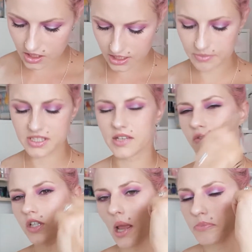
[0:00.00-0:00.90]
Ich habe das
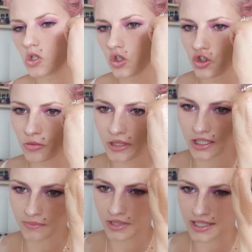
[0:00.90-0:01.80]
Gefühl, ich habe es euch schon
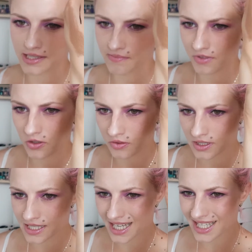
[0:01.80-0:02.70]
mal im letzten Video
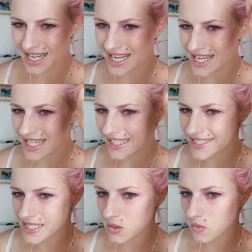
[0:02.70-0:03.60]
gezeigt.
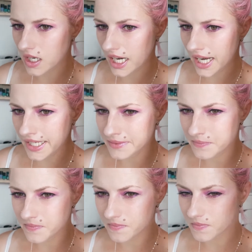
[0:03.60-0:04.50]
So
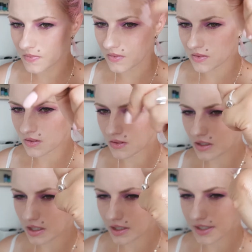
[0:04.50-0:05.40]
ein...
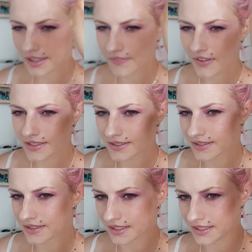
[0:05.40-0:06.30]
Ich weiß es
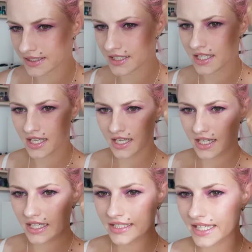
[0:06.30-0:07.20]
nicht.
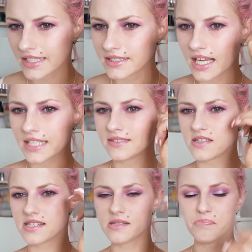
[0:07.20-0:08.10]
Ich kann es... Also
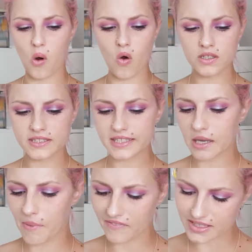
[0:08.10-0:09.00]
es ist bronzig,
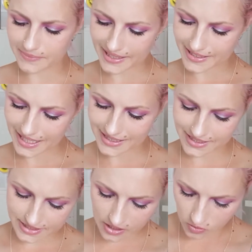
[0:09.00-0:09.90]
aber wenn man
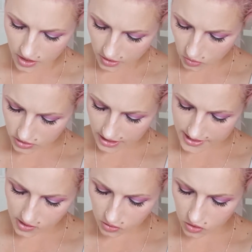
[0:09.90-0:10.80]
ganz genau hinguckt,
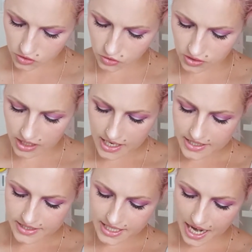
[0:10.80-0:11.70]
hat es auch noch so einen
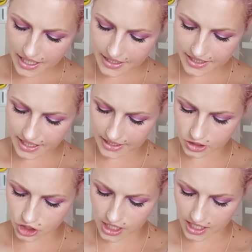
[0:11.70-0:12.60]
kaki
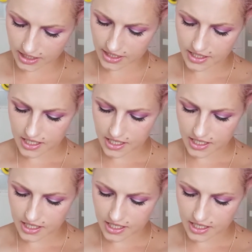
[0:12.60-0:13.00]
einschlag